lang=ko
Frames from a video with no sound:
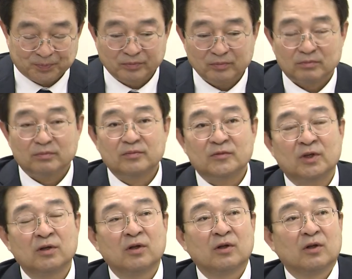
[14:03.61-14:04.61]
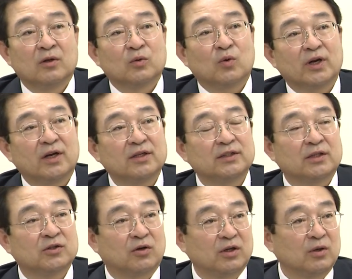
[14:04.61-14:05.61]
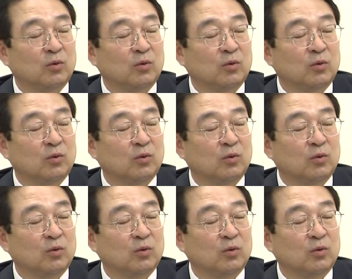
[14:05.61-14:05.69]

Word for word: 네. 또 하나는 이제 저희